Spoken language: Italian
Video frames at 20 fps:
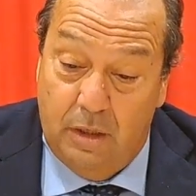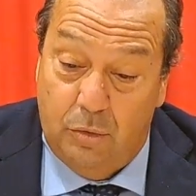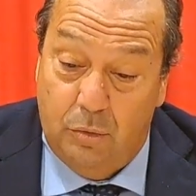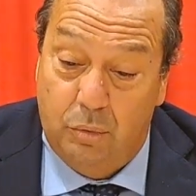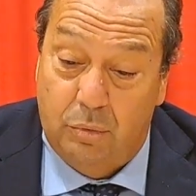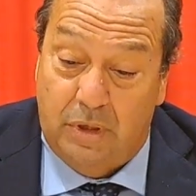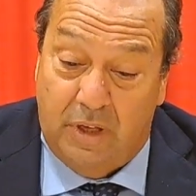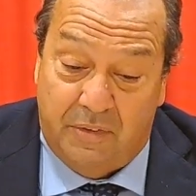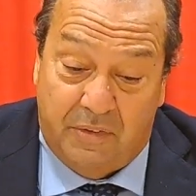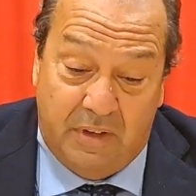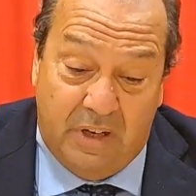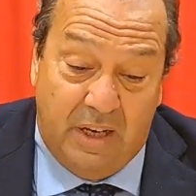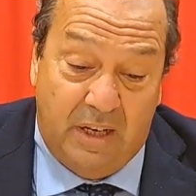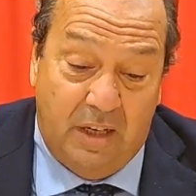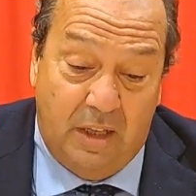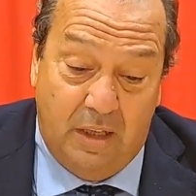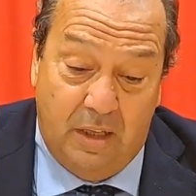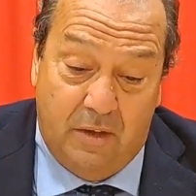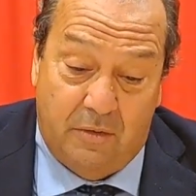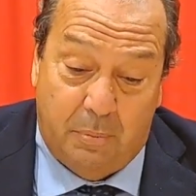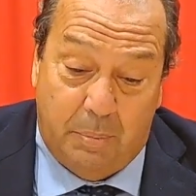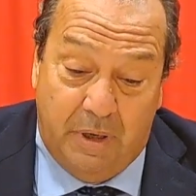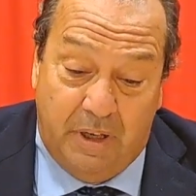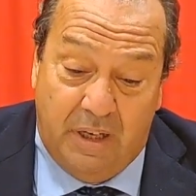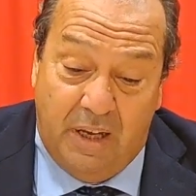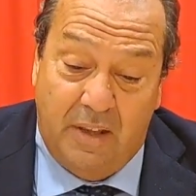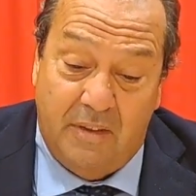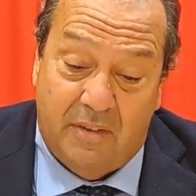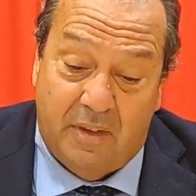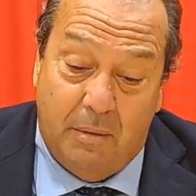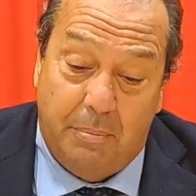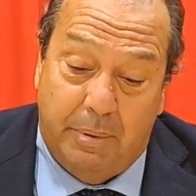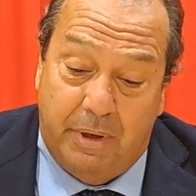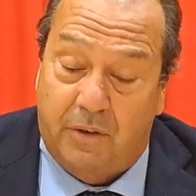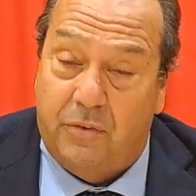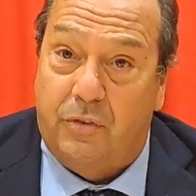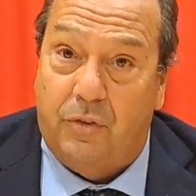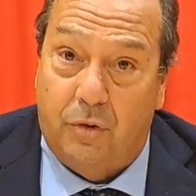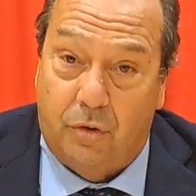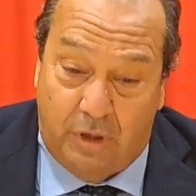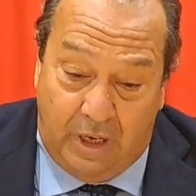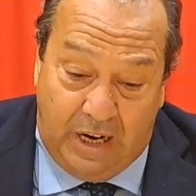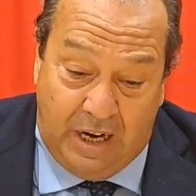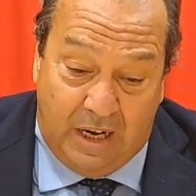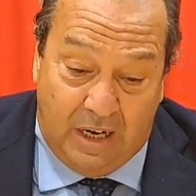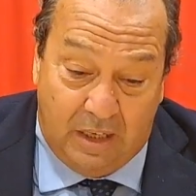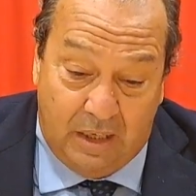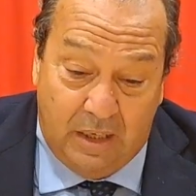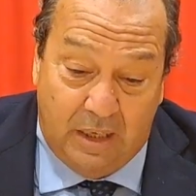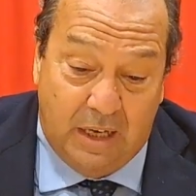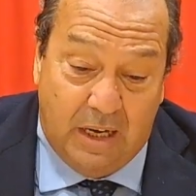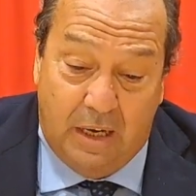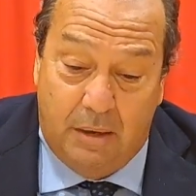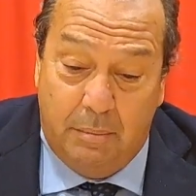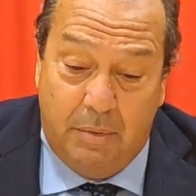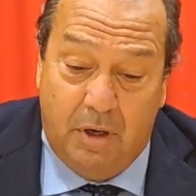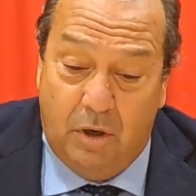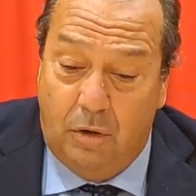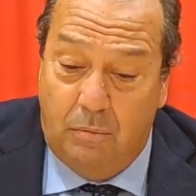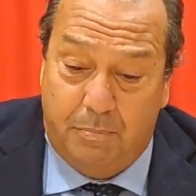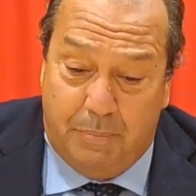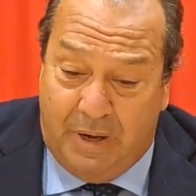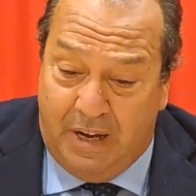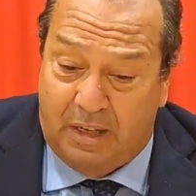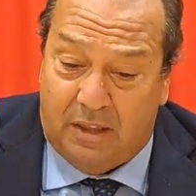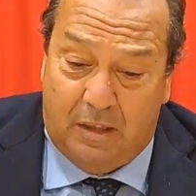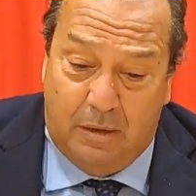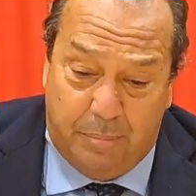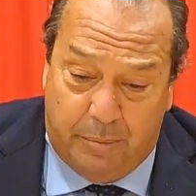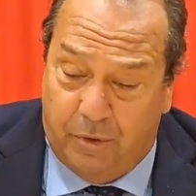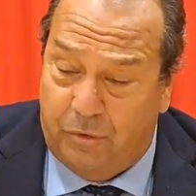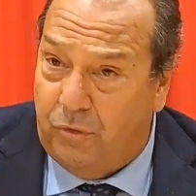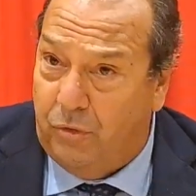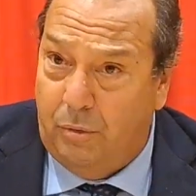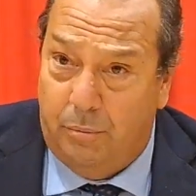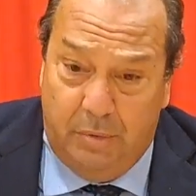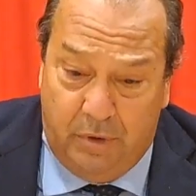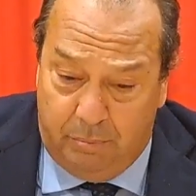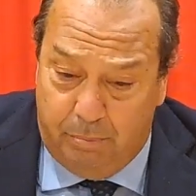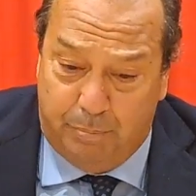di una serie di esperienze personali che almeno in parte posso